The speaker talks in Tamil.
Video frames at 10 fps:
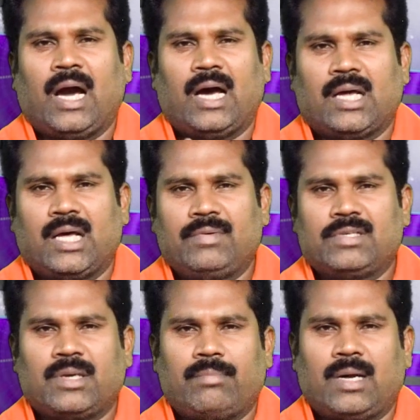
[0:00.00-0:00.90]
அதை
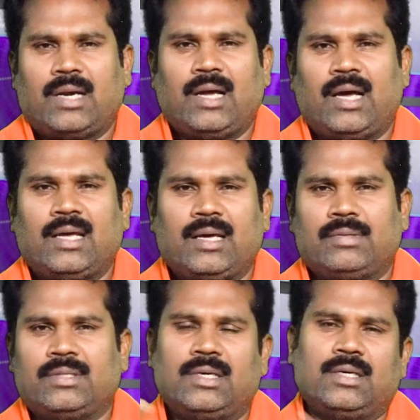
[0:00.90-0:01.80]
அறிவித்த மறுநாளே
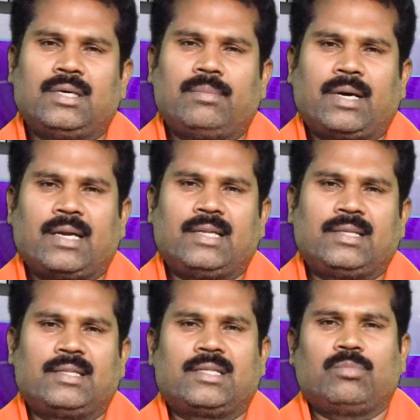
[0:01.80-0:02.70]
வந்து மகளிர்
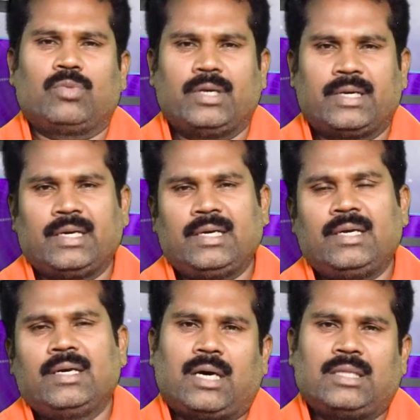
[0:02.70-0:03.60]
தினத்தை முன்னிட்டு
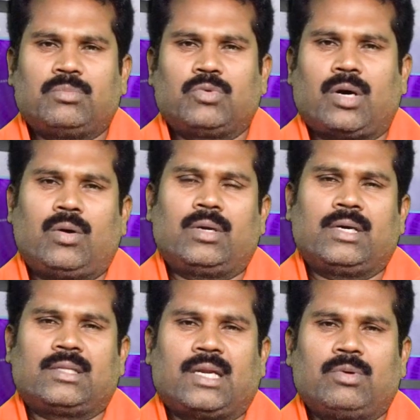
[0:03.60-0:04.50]

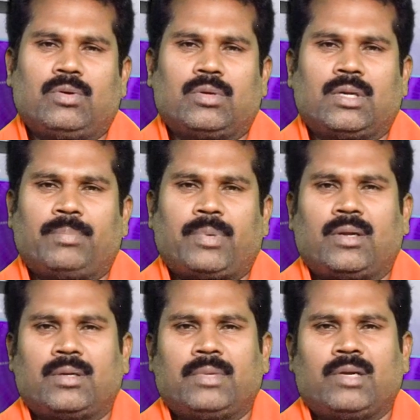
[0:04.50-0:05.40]
அதிமுகவுடைய தலைமை
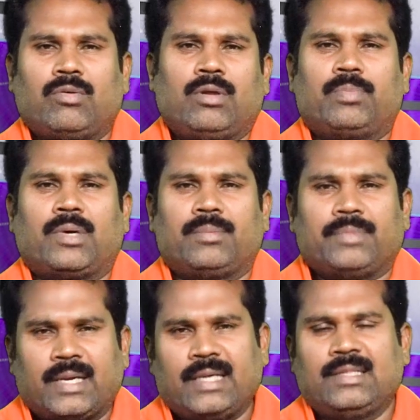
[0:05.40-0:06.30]
ஒருங்கிணைப்பாளரும் இணை
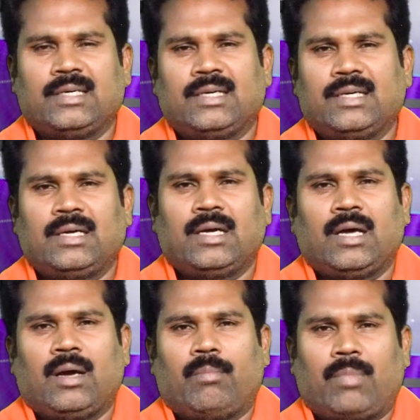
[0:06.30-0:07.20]
ஒருங்கிணைப்பாளரும் இணைந்து
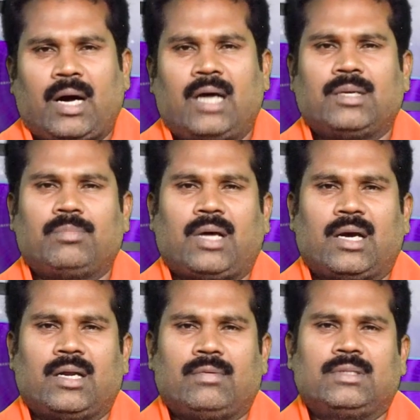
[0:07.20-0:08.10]
மாதம்
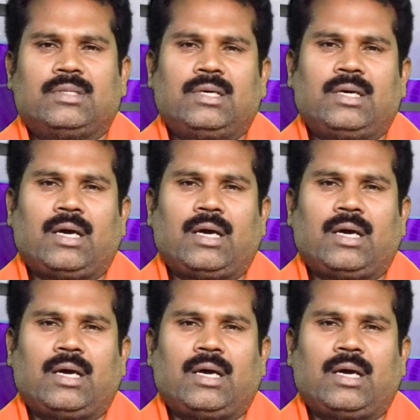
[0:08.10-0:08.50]
நாங்கள் வந்து